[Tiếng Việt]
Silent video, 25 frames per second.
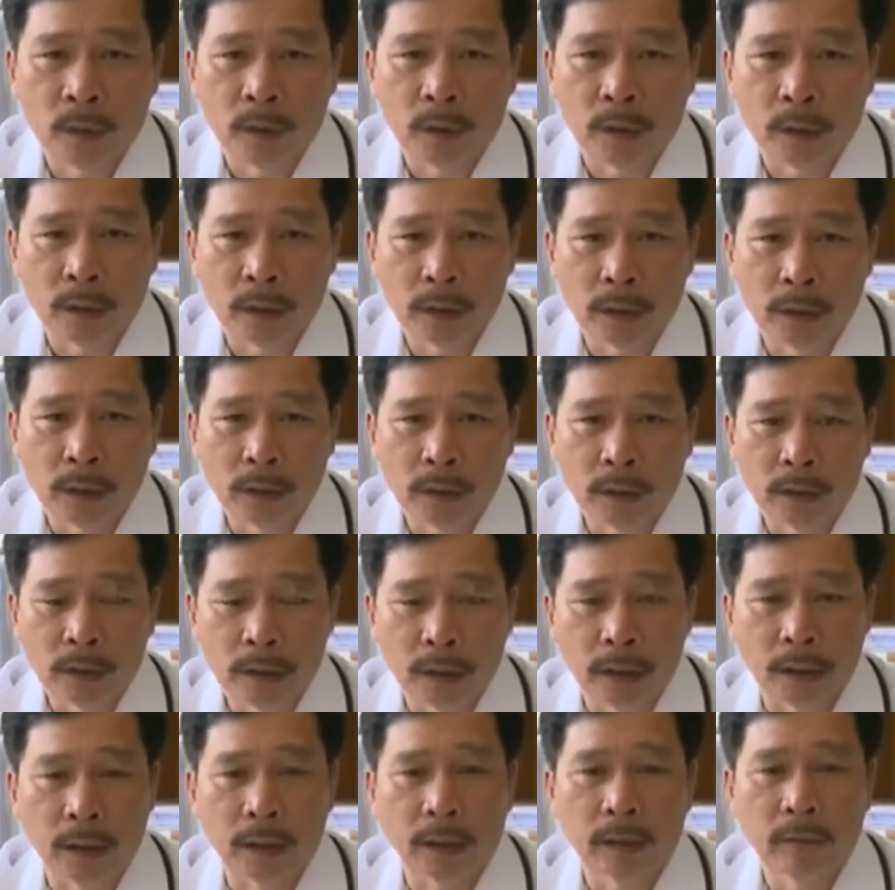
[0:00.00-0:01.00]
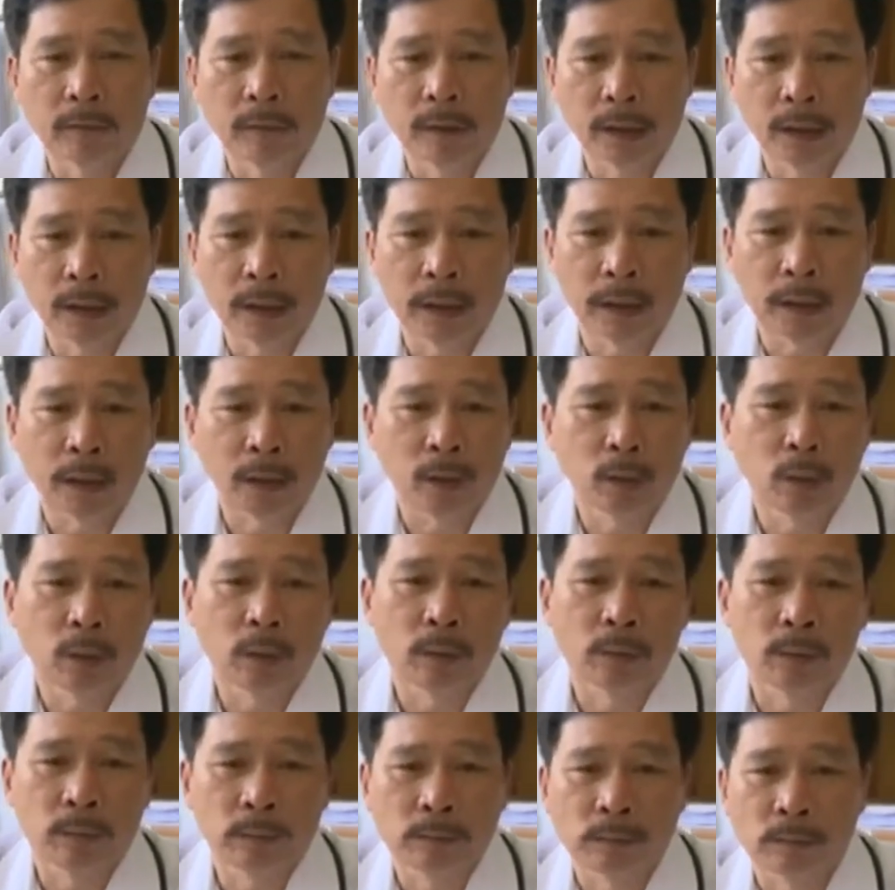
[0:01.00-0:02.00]
thì nó sẽ dẫn đến vấn đề kháng thuốc
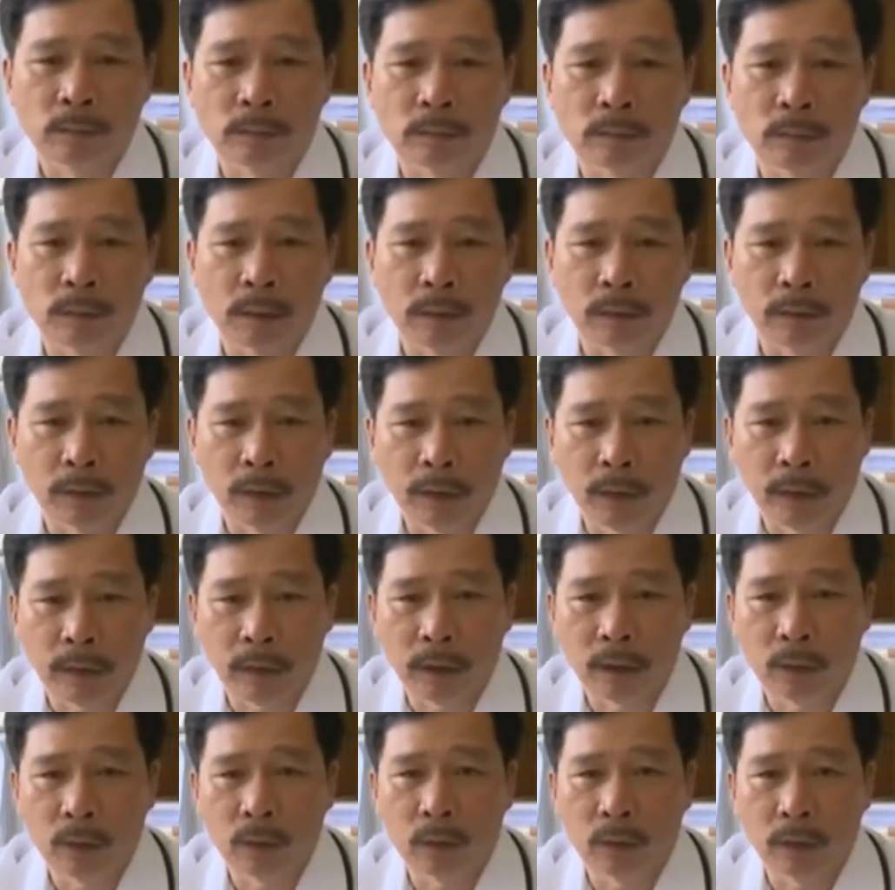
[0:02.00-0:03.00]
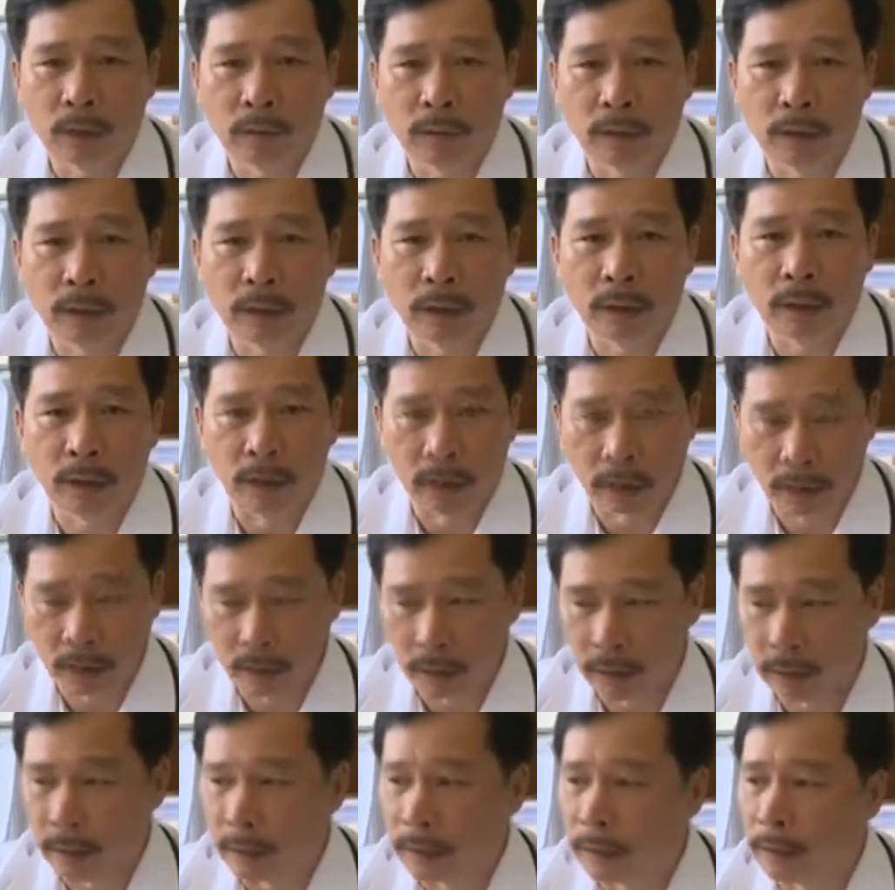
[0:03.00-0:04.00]
mà vấn đề kháng thuốc là vấn đề cực
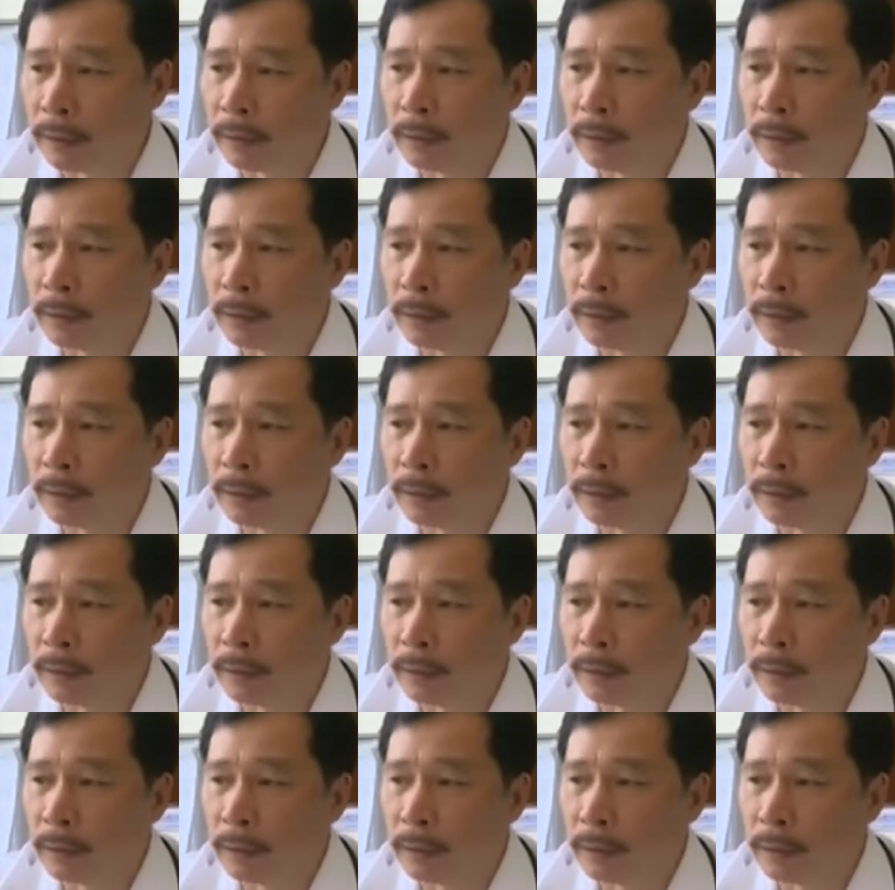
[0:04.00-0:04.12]
kỳ